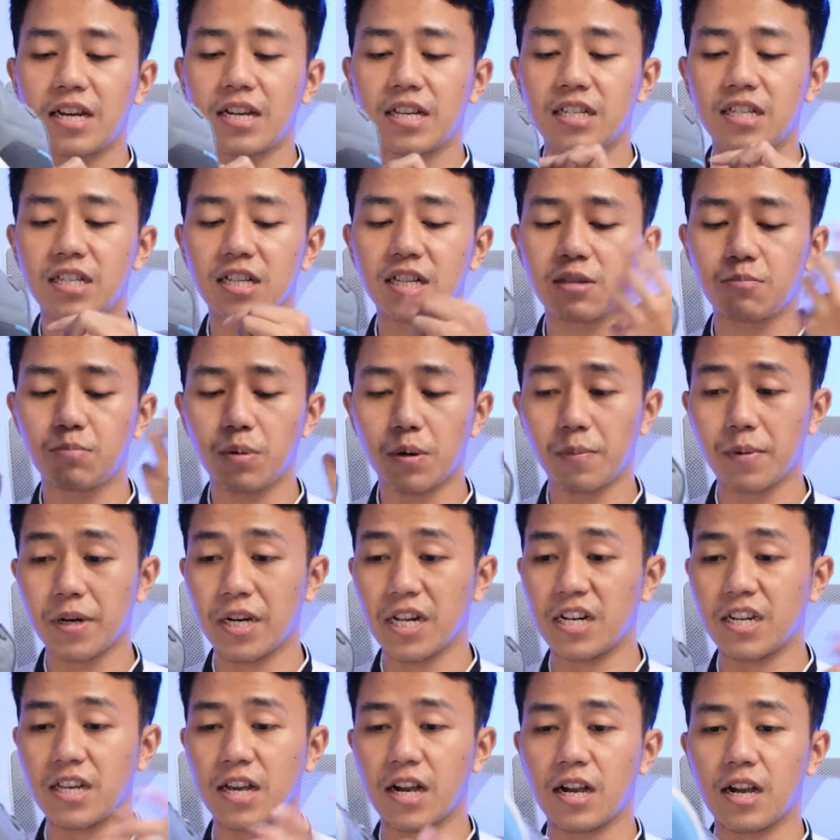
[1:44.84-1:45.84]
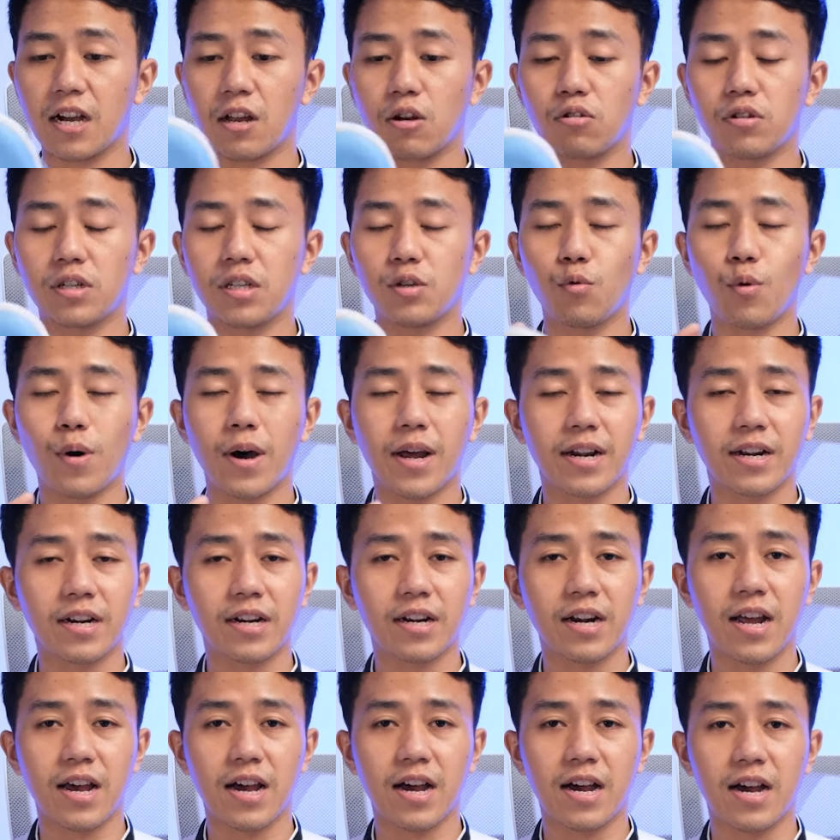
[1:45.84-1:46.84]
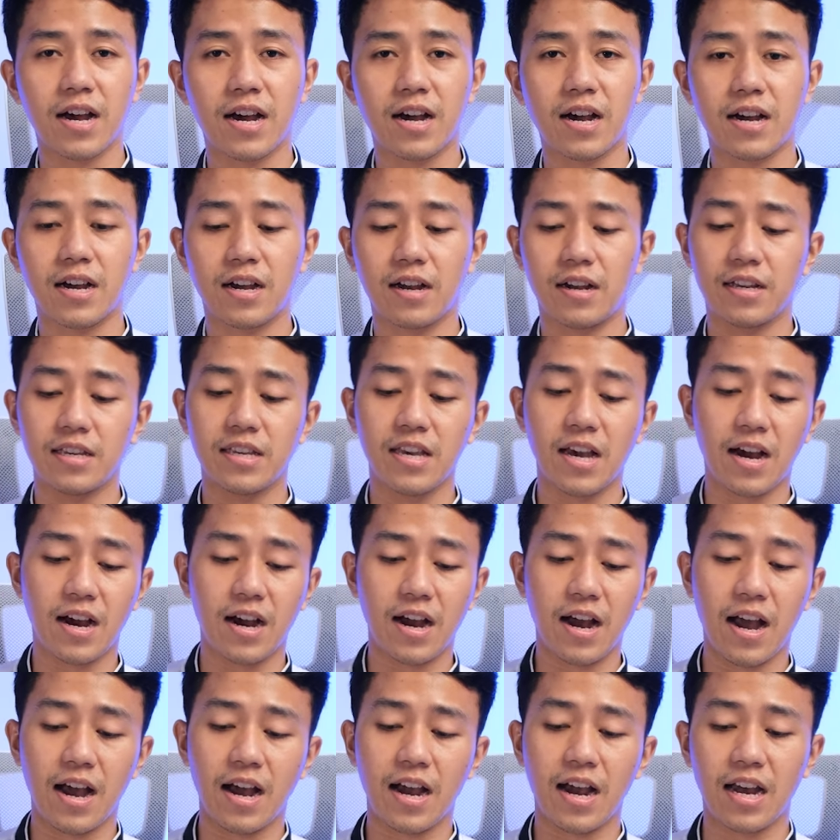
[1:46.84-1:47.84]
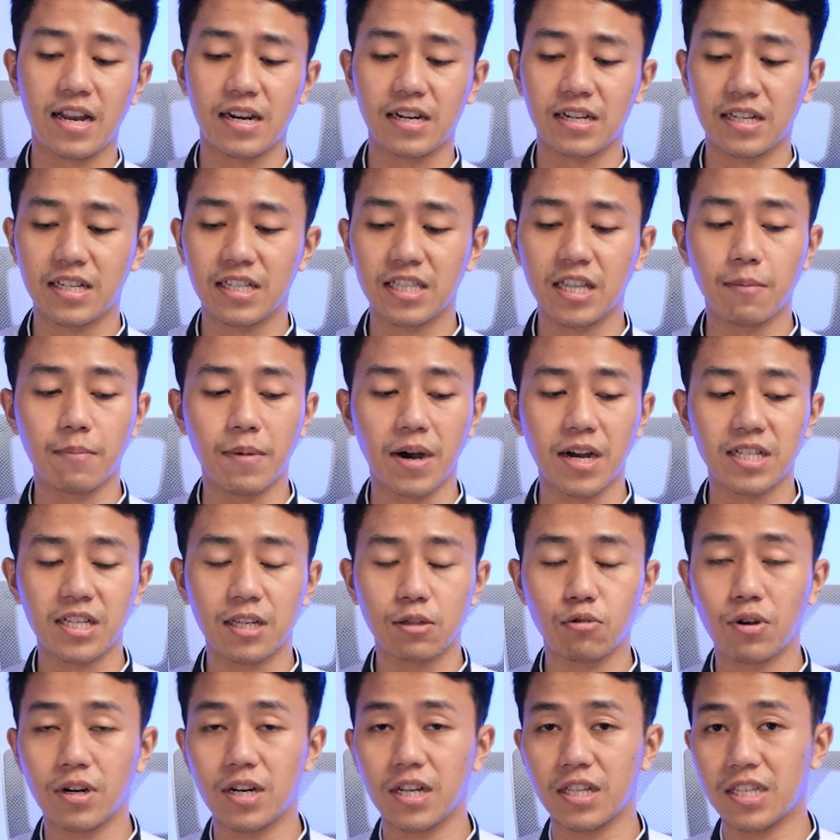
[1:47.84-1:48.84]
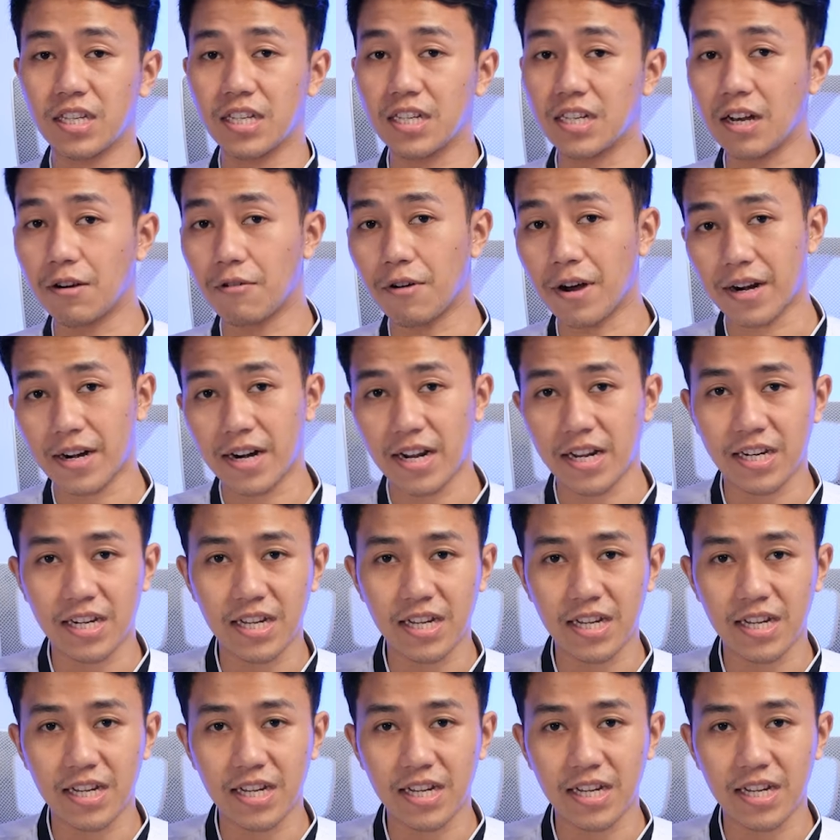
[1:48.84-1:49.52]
ada sedikit perbedaan ya kalau di warna yang akan kita bahas itu ada tiga warna